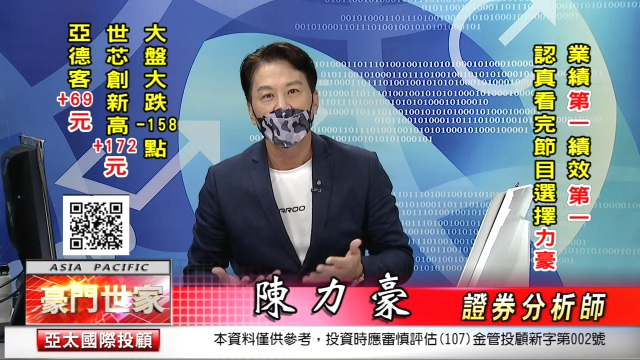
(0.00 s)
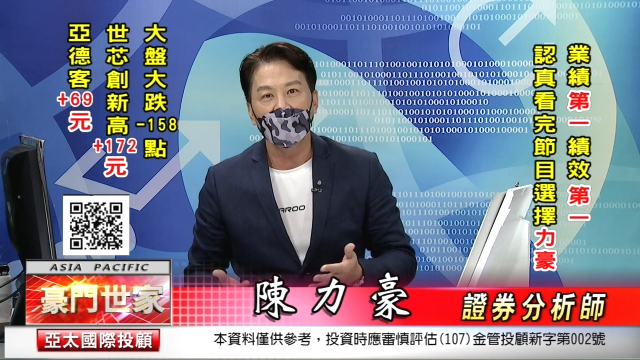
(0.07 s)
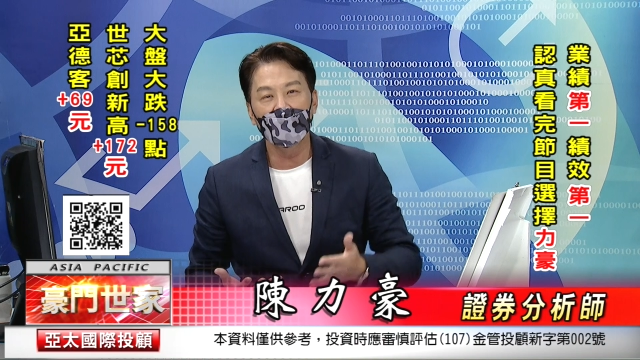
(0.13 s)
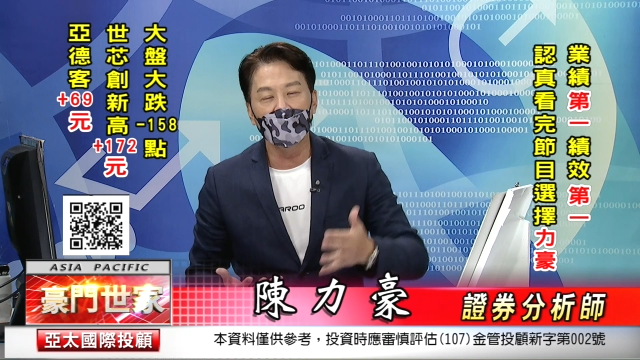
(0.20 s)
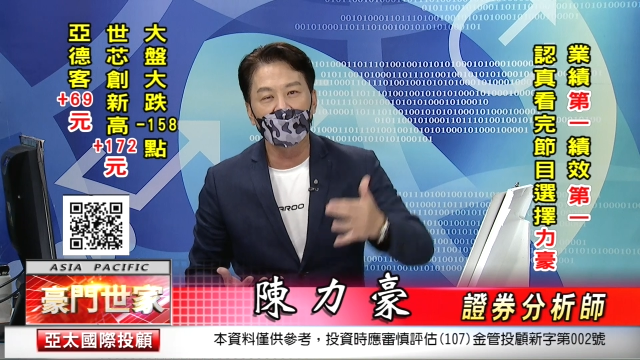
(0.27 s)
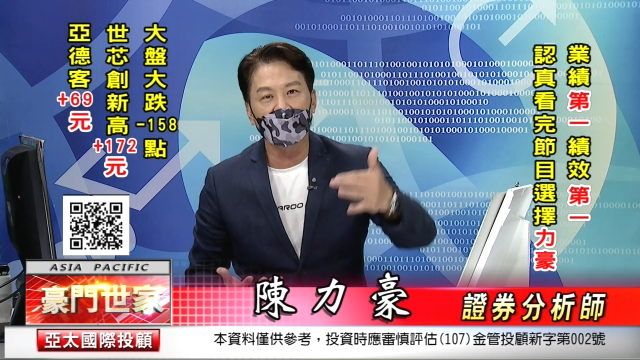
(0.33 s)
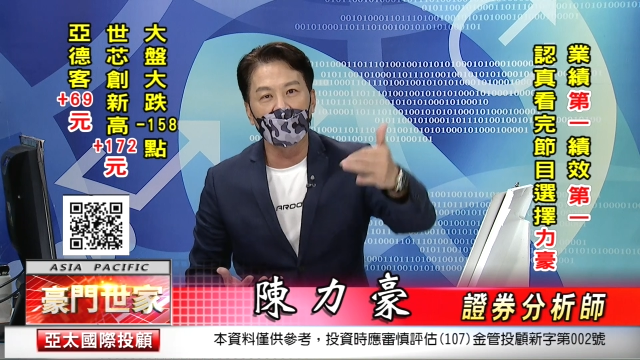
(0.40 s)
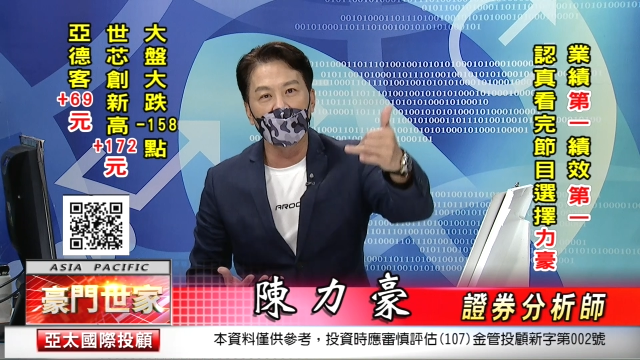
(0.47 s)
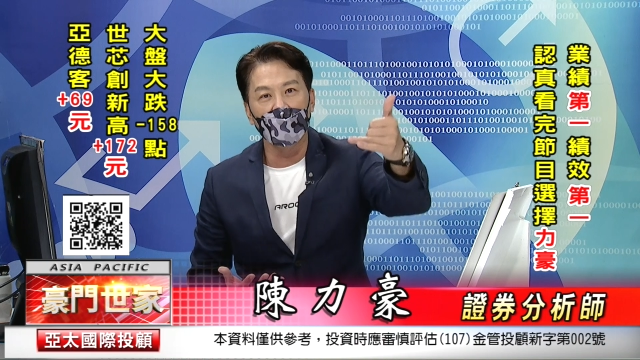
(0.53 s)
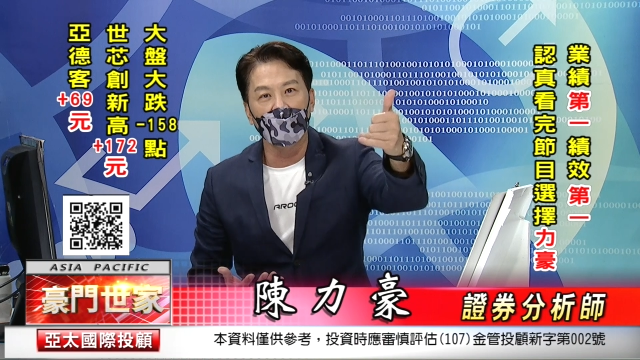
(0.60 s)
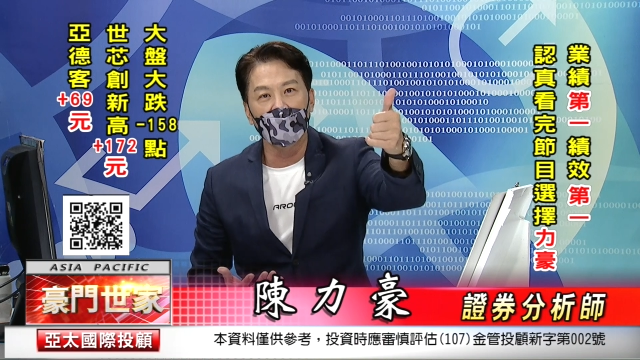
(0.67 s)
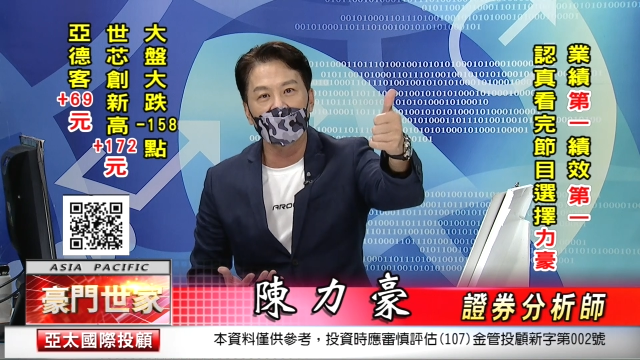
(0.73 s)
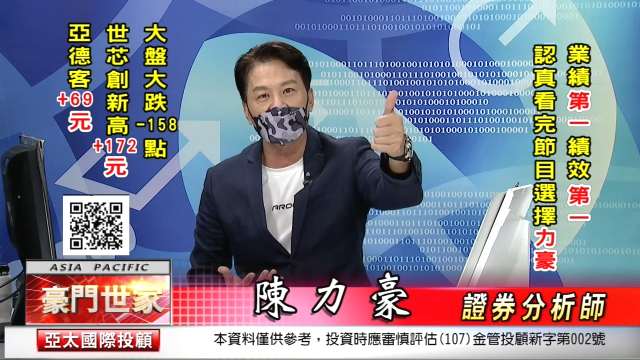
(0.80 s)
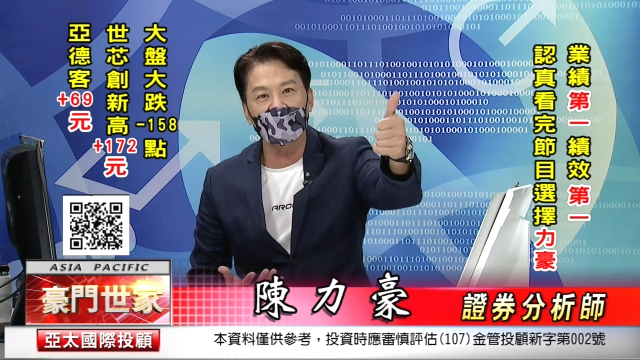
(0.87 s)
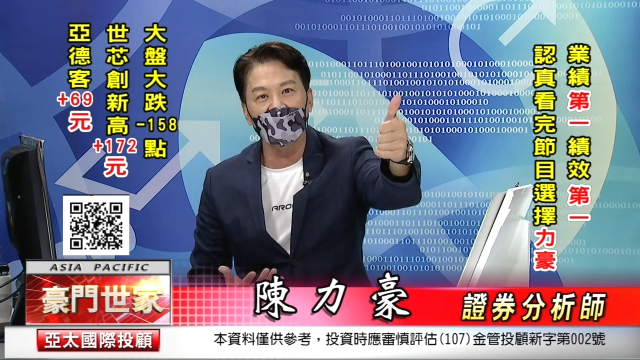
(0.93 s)
因为各位，
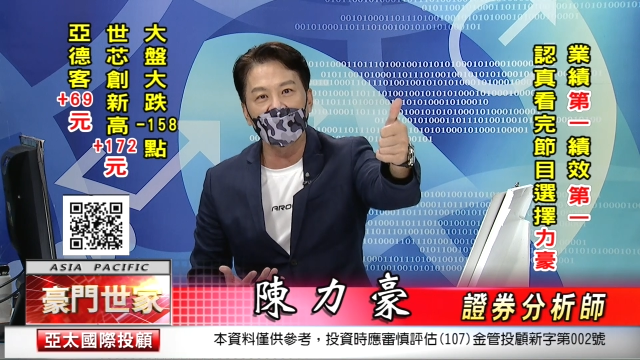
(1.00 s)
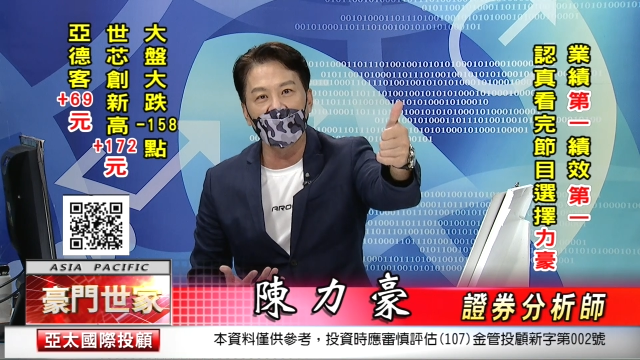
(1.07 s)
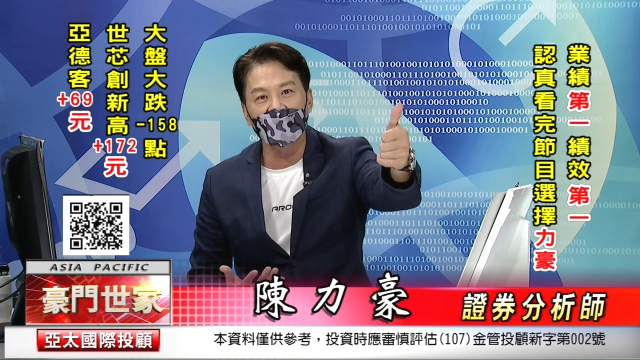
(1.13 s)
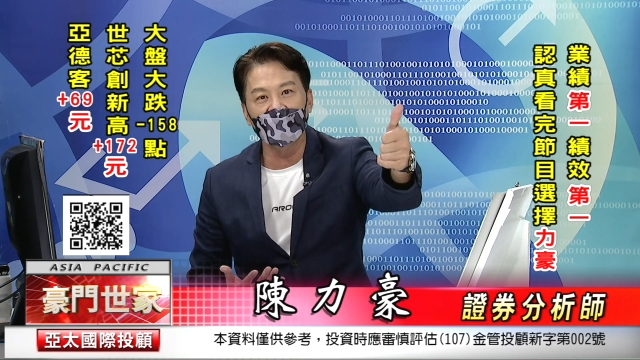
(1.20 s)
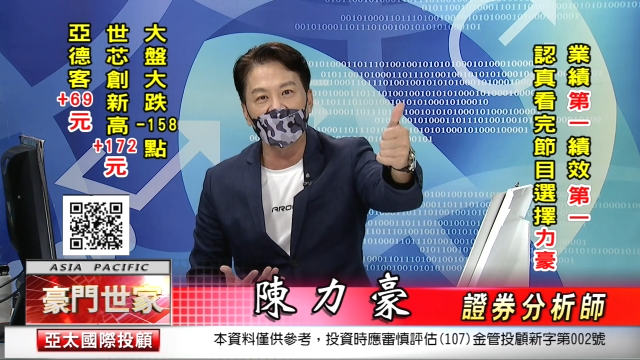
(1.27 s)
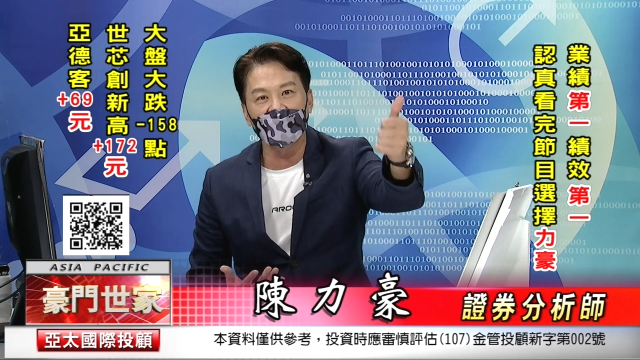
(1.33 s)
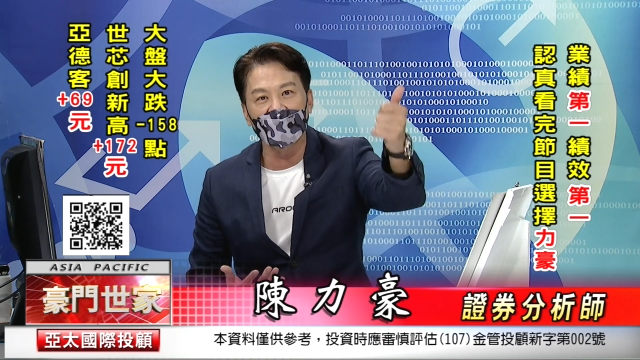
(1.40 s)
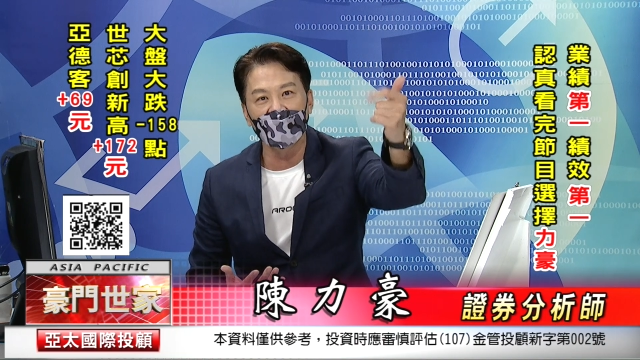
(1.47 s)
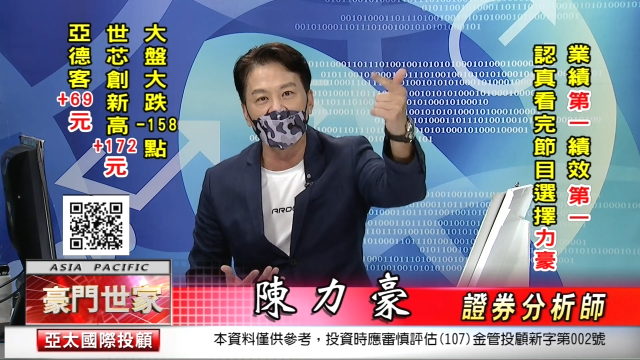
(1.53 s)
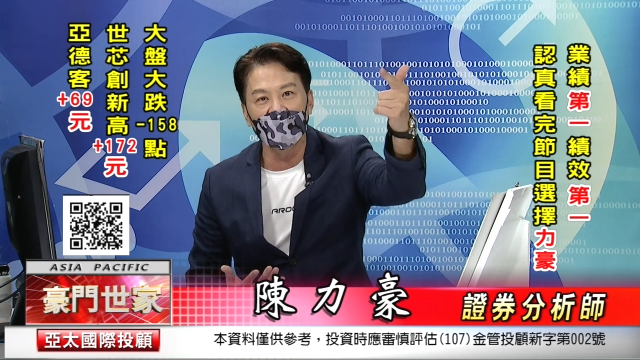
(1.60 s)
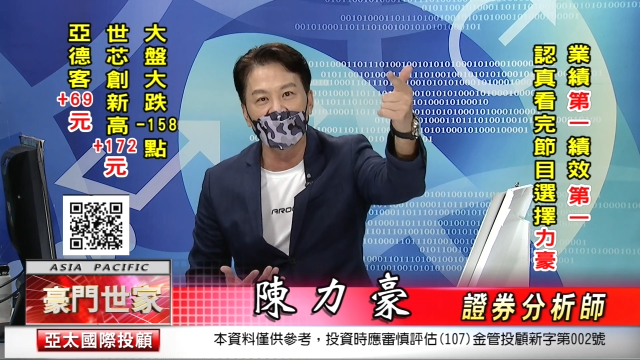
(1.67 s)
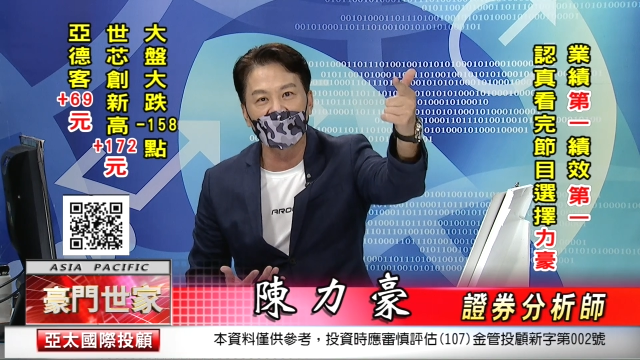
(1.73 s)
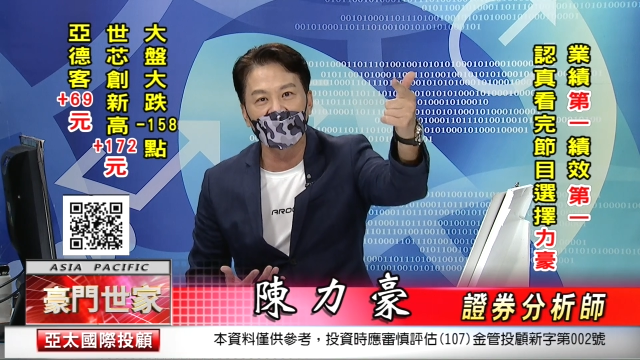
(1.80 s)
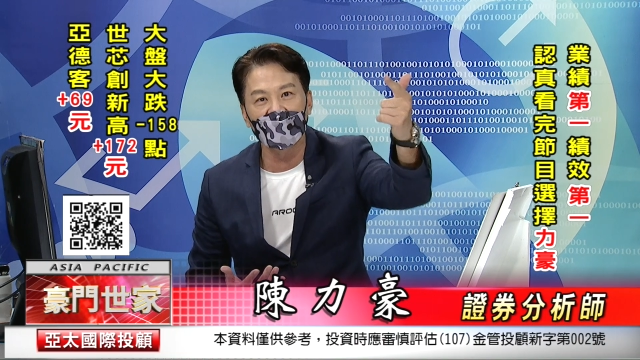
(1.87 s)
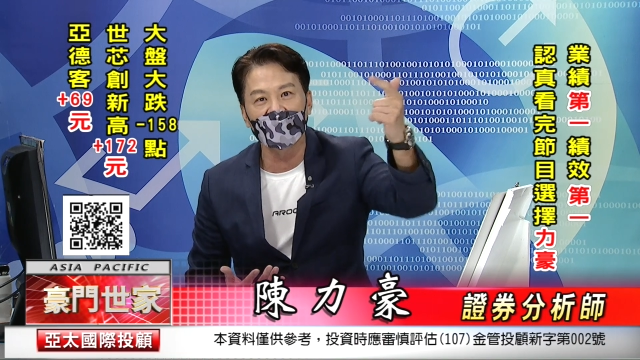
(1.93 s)
我们是业绩
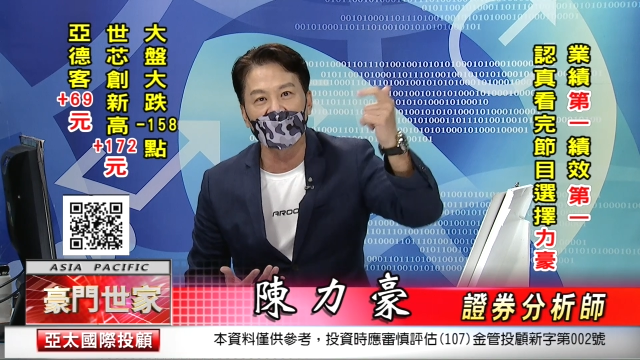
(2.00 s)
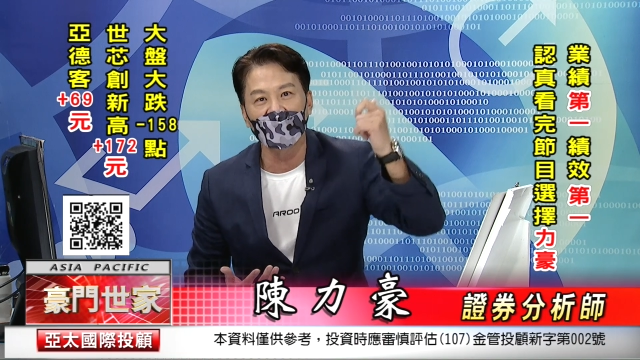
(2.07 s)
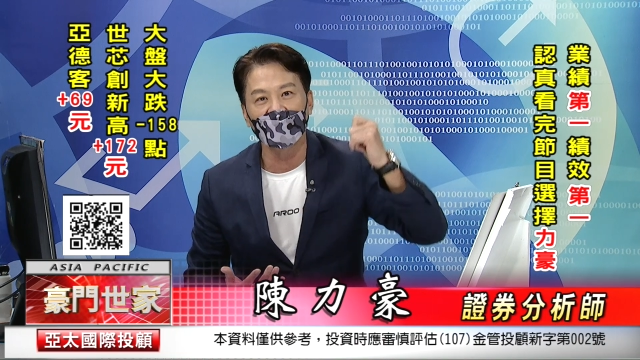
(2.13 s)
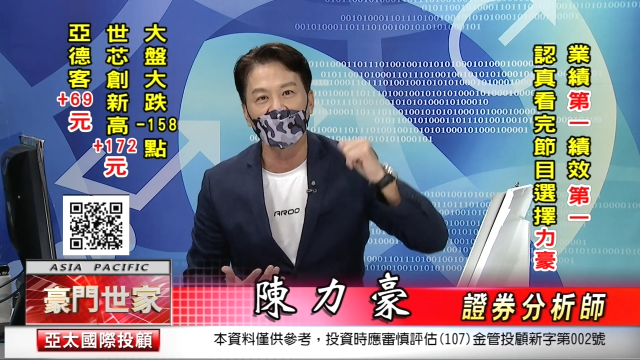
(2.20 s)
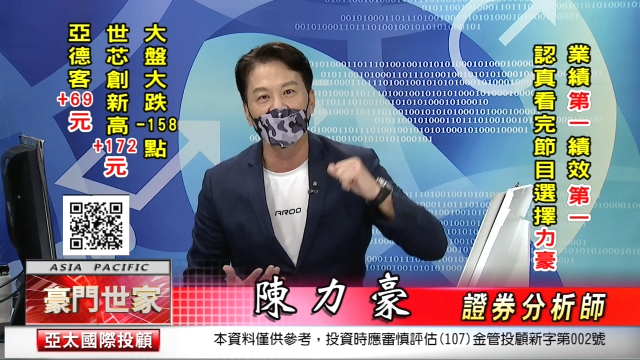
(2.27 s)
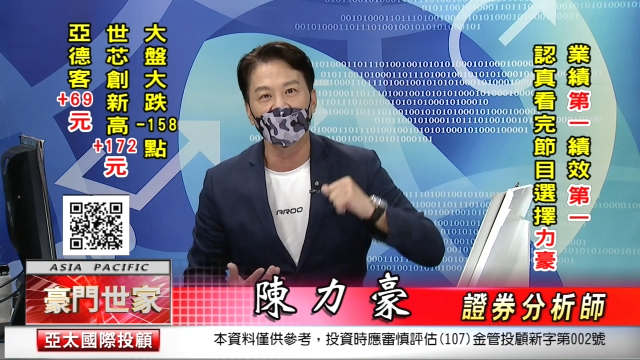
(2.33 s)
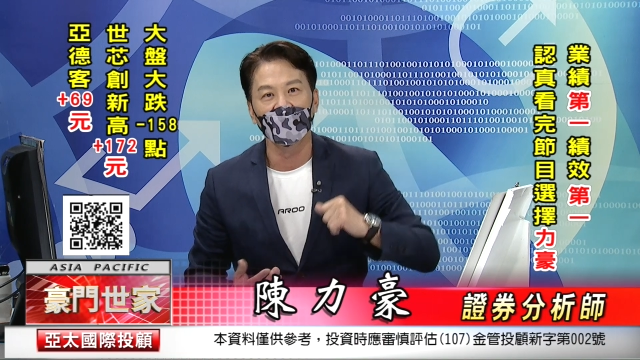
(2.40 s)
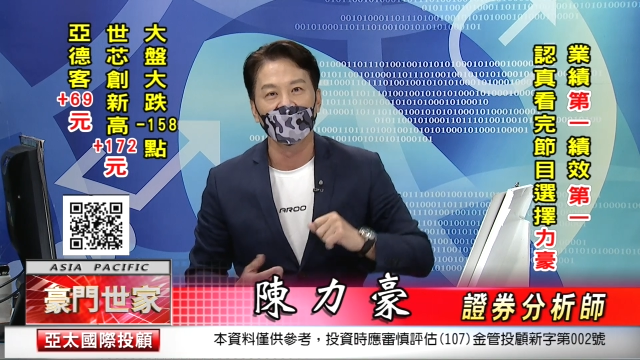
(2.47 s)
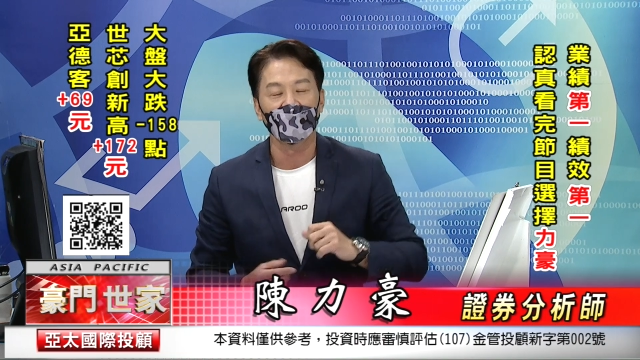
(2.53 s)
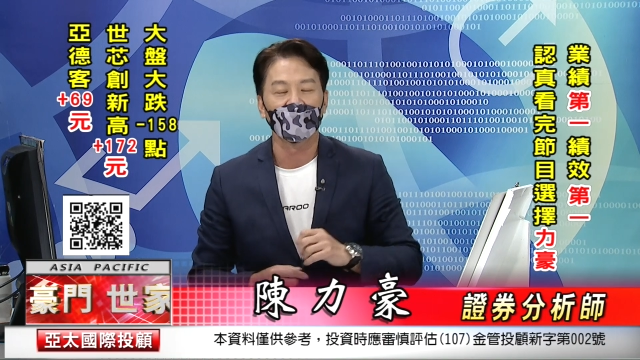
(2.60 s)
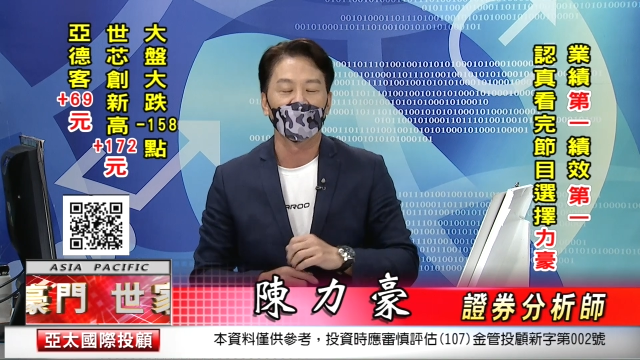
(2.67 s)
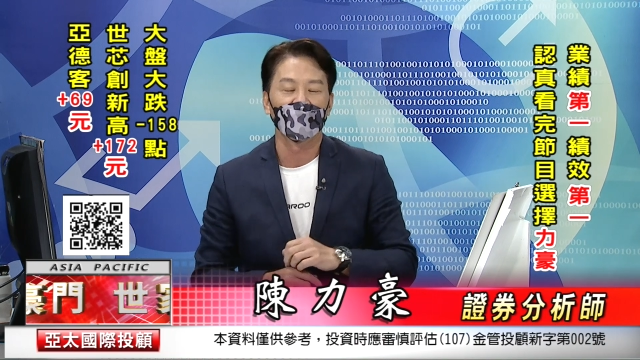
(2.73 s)
第一，绩效第一。